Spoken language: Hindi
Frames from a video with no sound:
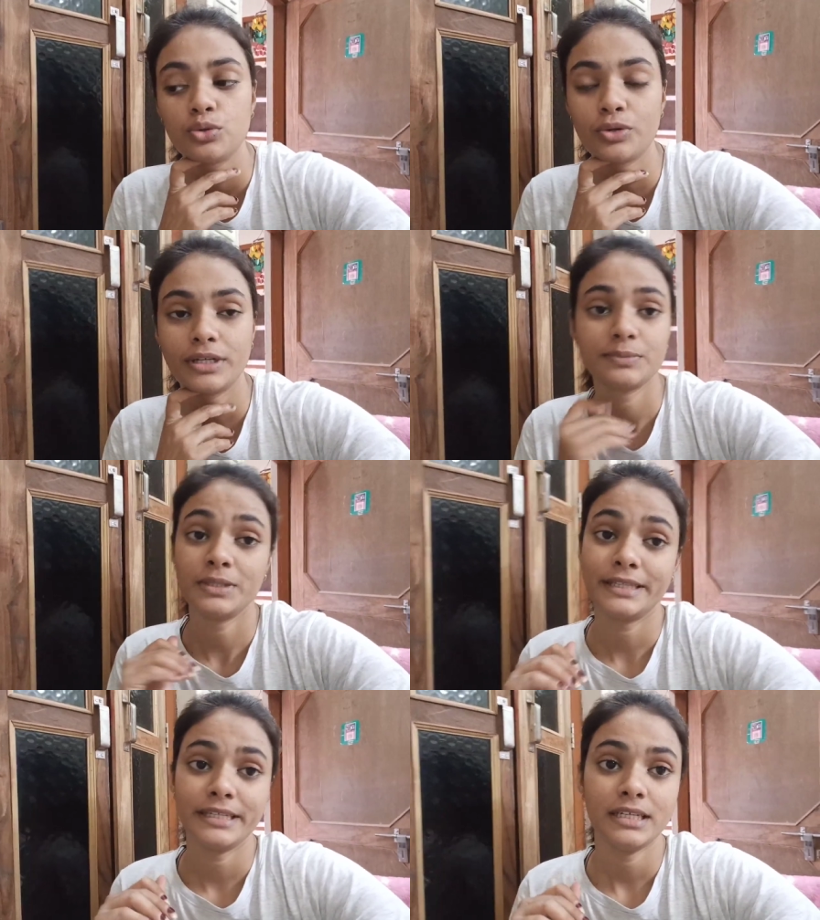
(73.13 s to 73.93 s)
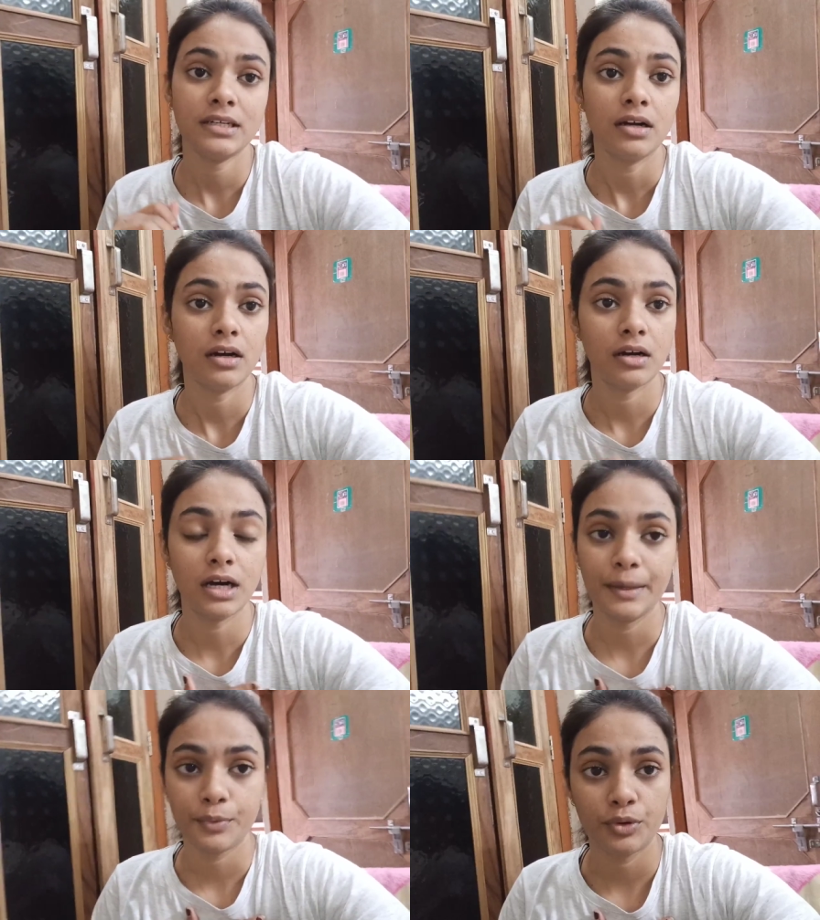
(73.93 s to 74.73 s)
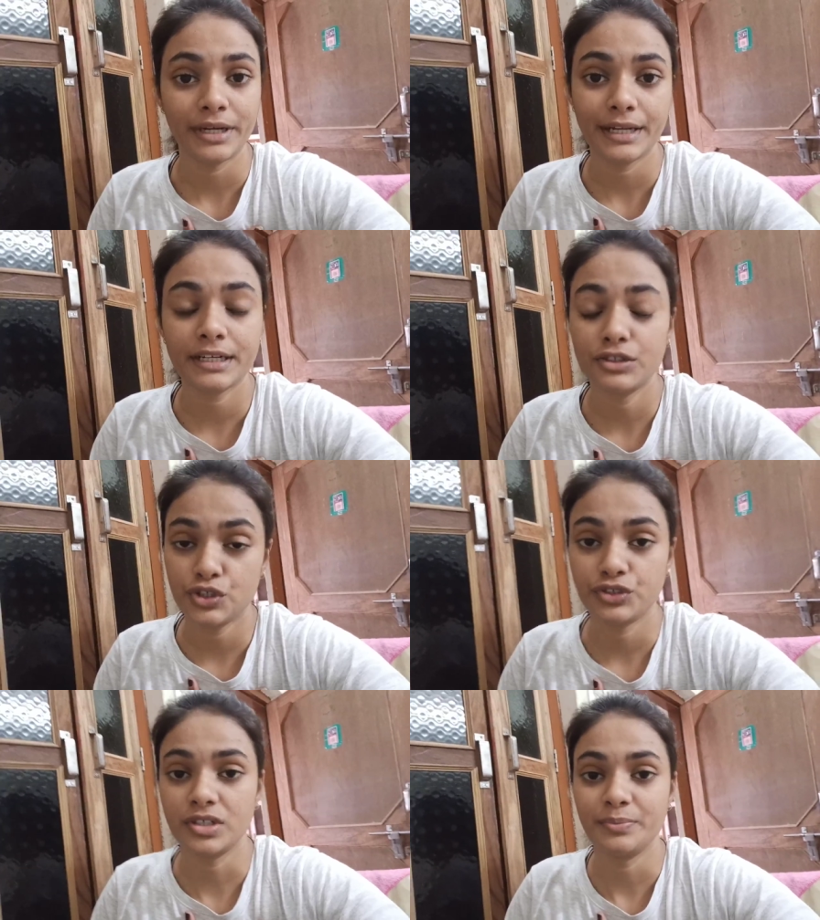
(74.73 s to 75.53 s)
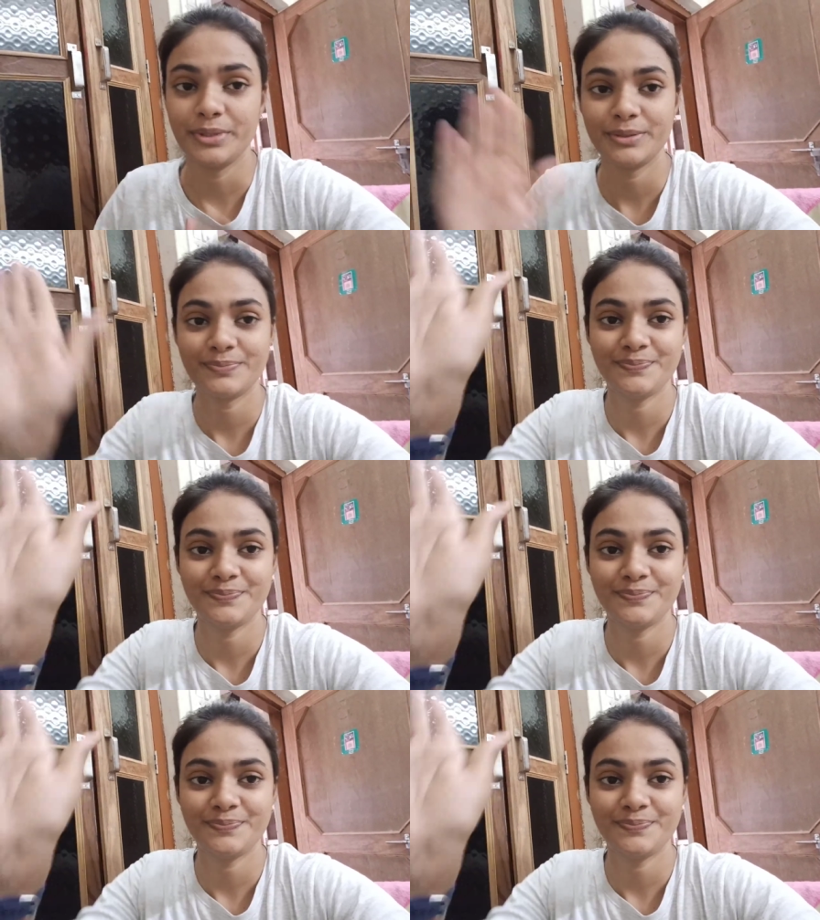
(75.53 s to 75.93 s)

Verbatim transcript: तो वैसे मिलते हैं आपको डायरेक्ट स्टेशन पे